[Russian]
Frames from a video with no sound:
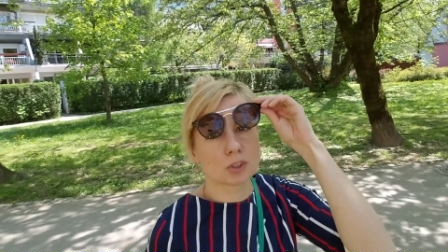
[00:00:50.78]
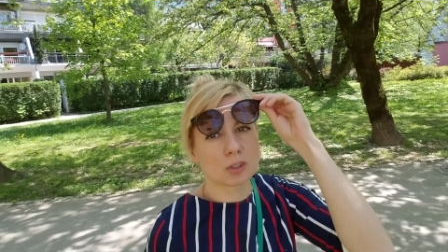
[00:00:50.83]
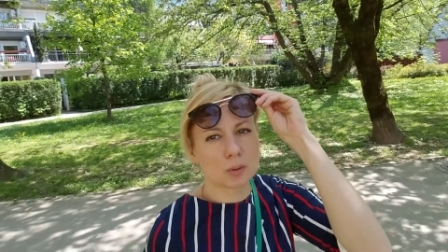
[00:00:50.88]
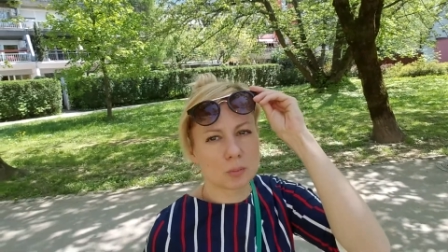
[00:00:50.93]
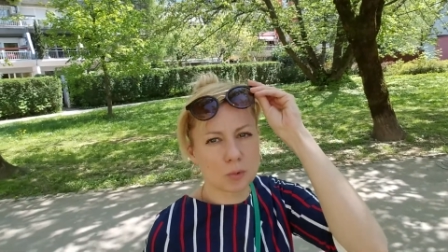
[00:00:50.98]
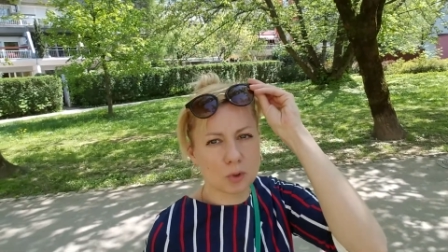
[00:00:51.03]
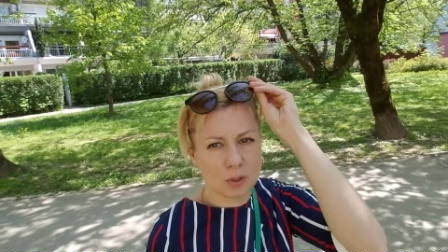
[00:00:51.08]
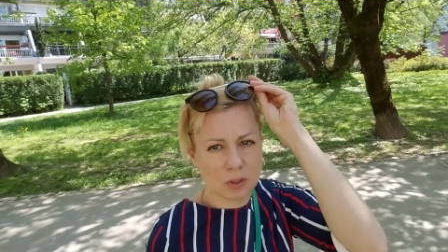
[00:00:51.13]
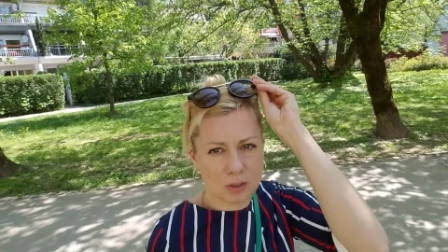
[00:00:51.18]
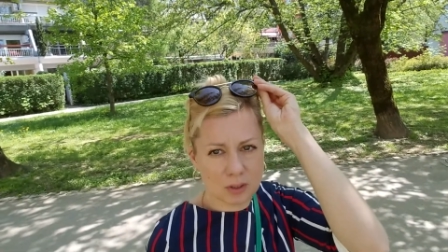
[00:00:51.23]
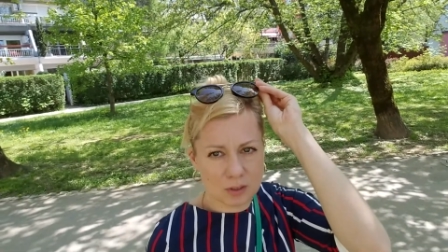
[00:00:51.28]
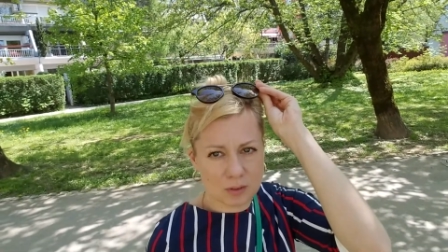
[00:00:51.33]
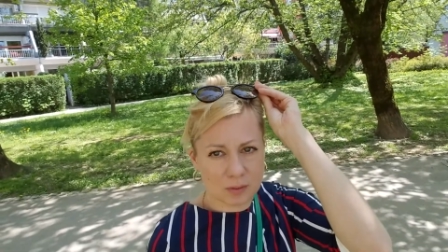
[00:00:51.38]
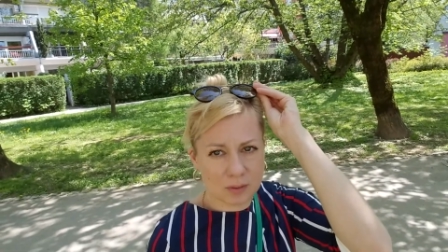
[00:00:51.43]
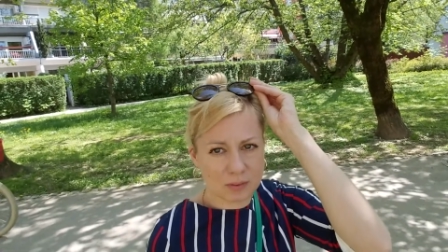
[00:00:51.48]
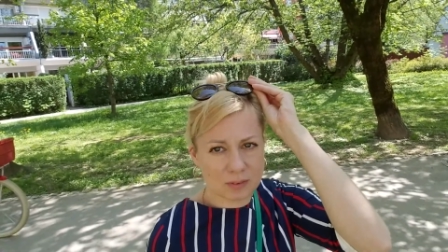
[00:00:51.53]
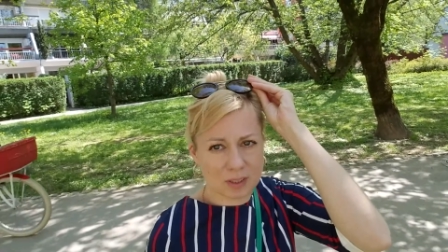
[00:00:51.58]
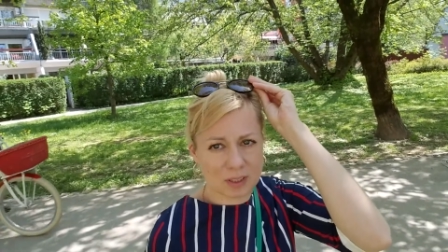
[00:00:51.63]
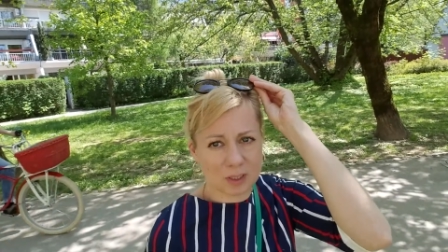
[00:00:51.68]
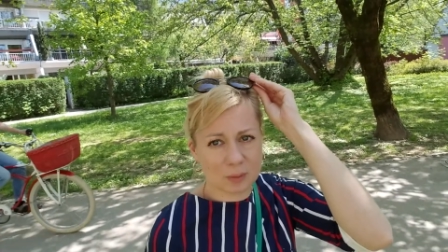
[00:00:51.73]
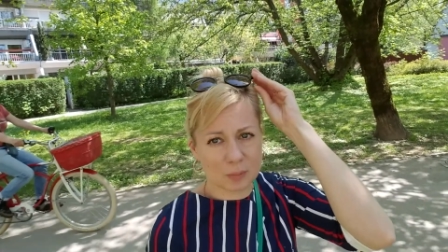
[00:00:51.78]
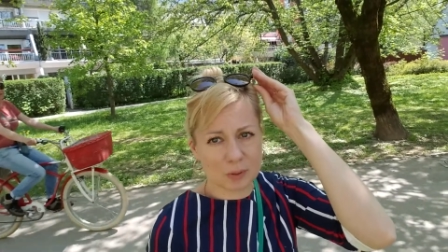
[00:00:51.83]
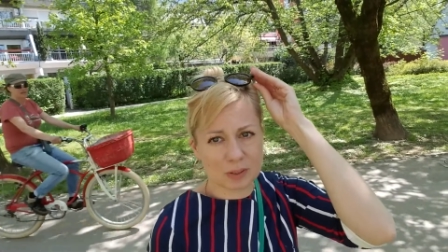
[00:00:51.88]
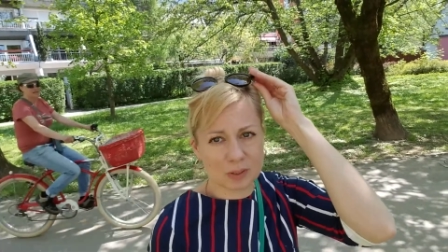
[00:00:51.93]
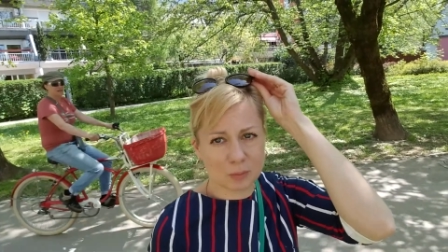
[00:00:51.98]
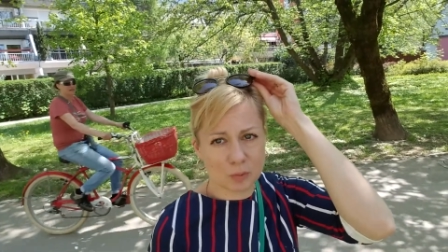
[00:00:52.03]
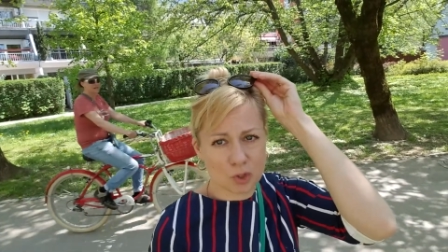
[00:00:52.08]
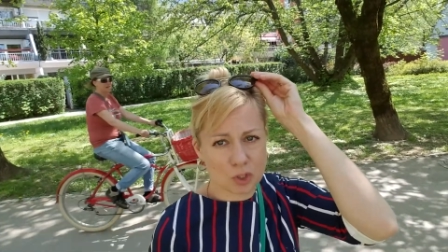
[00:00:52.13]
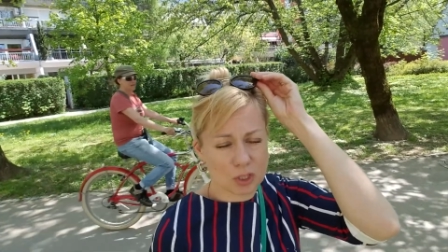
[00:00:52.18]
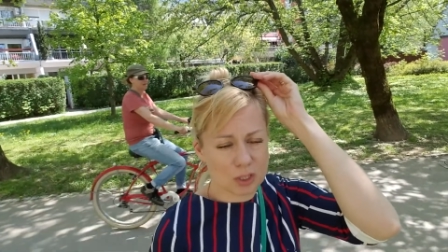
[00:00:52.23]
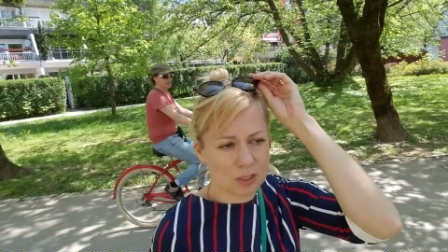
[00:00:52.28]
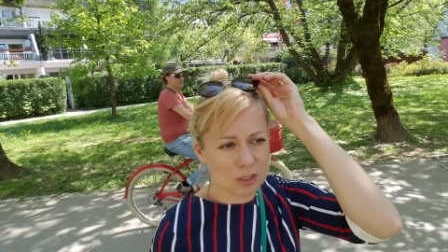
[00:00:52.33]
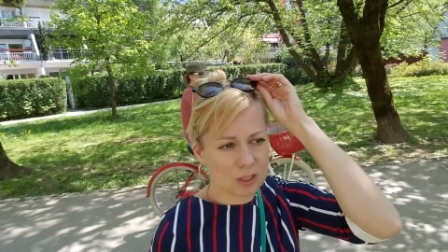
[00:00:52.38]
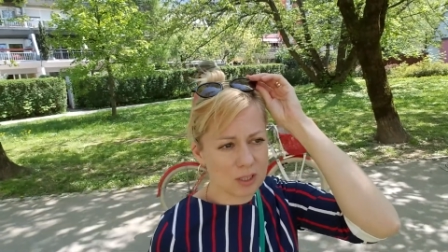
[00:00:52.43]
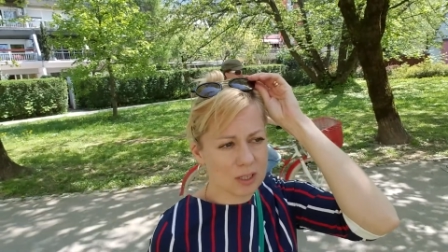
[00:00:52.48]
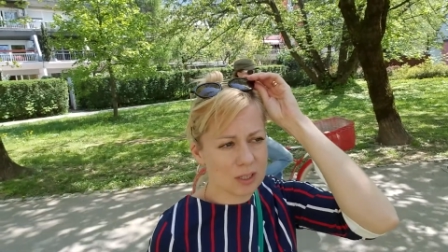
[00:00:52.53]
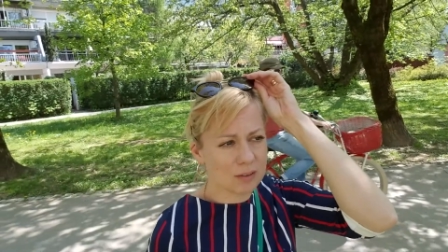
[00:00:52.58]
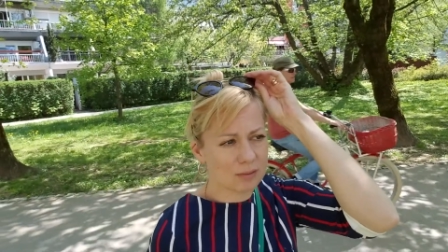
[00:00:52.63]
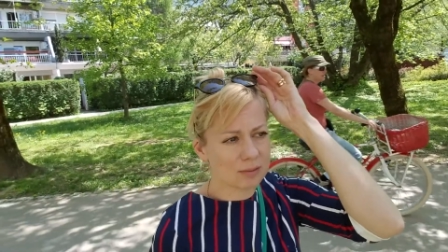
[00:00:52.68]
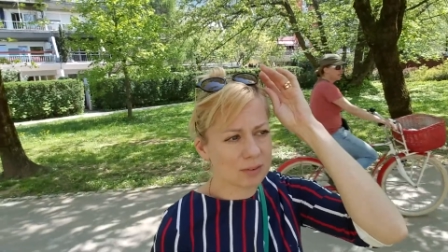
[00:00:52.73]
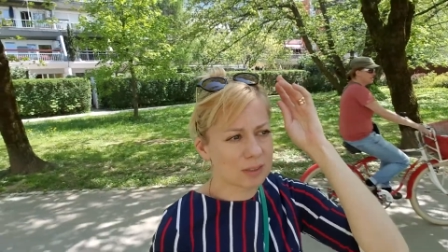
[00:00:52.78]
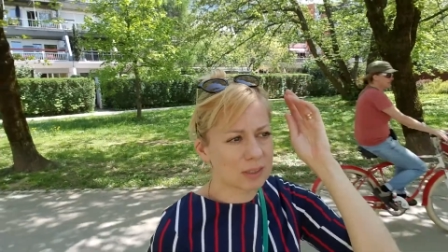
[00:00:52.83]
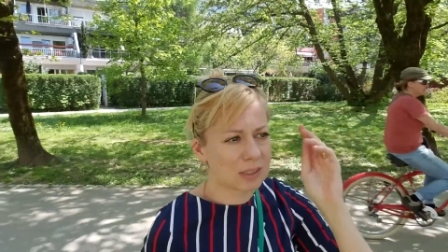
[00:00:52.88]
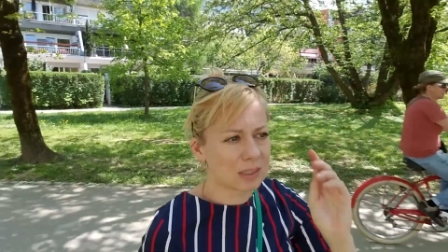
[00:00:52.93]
что молодость, во-вторых, потому что Киев –